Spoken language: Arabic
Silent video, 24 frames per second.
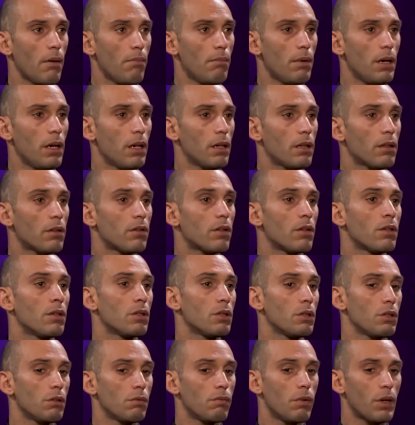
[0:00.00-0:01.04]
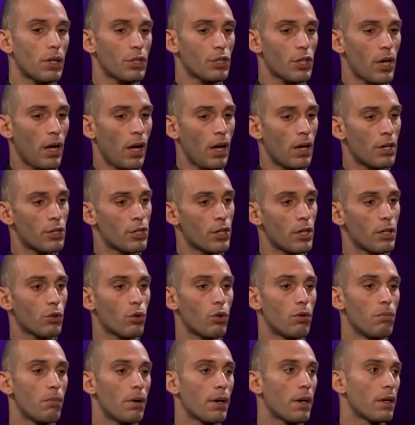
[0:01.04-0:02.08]
كملت برشا حاجات
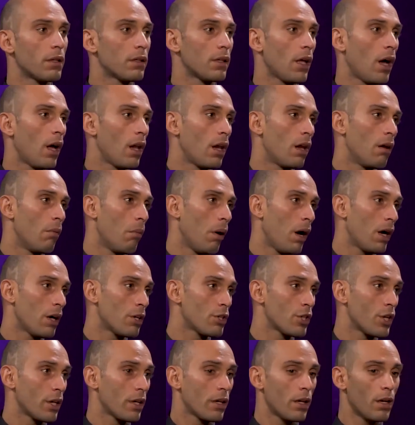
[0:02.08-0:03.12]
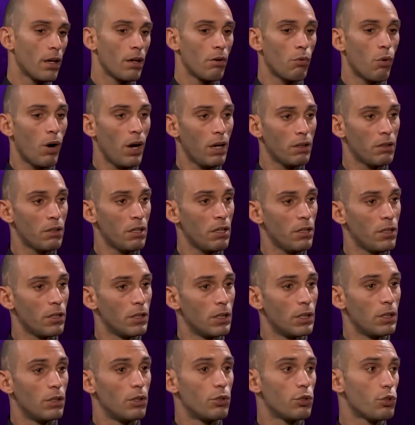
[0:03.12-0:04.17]
كل مرة نتعلم حاجة كي وحدي
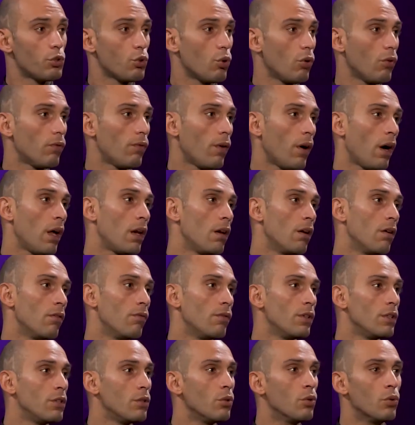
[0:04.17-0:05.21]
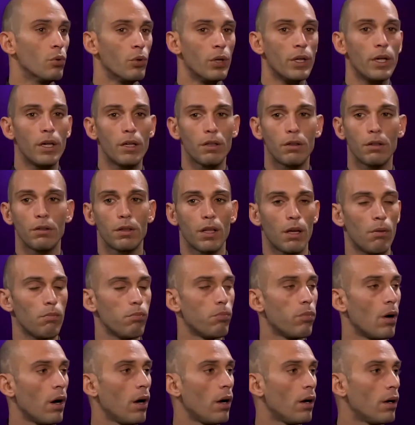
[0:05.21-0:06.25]
نشوف على الفيديوهات
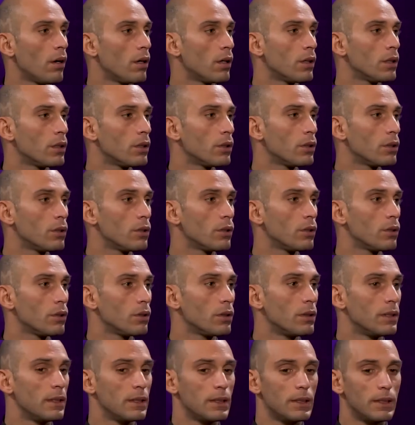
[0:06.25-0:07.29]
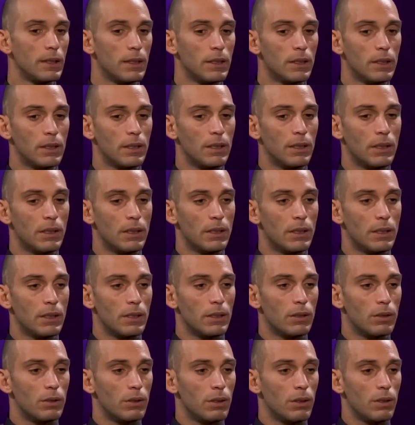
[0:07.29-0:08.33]
نتبع أه,
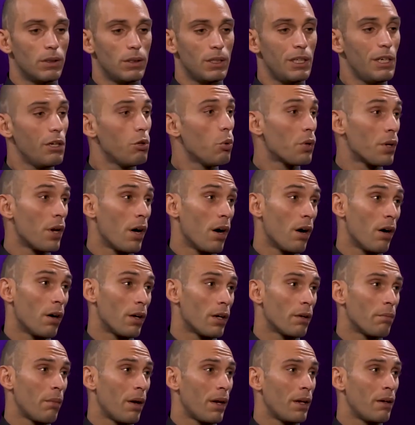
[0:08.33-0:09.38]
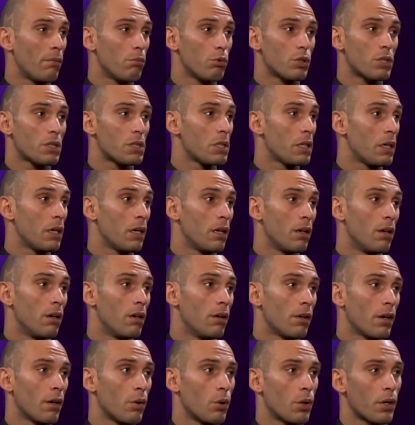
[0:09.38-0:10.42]
أه، ليل ونهار معناها مش ساهل
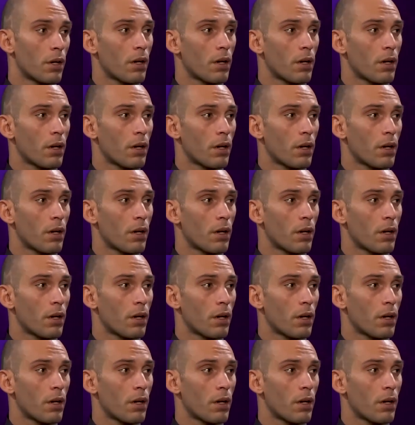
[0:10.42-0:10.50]
راهو